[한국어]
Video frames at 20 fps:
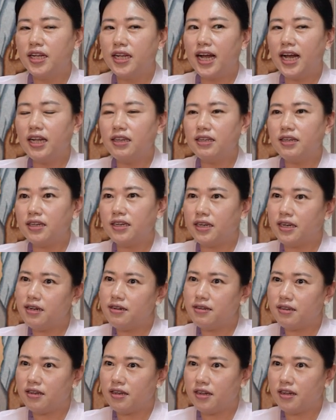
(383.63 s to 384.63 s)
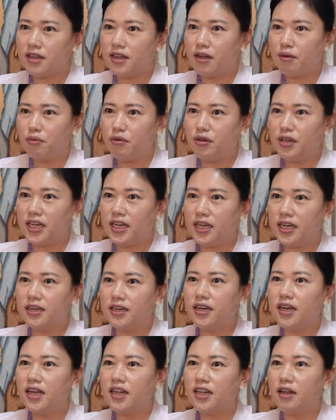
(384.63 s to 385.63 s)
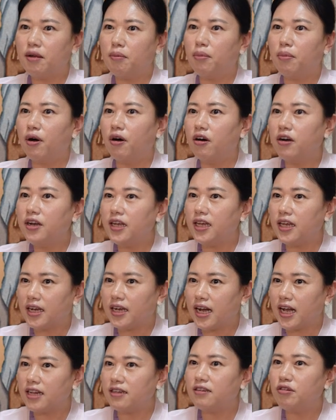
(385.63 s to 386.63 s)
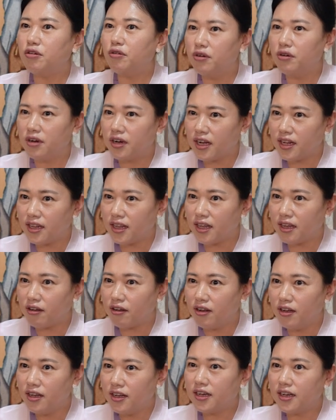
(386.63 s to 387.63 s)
아들을 일찍 잃다 보니 그에 대한 벌이 같이 온 것 같아요.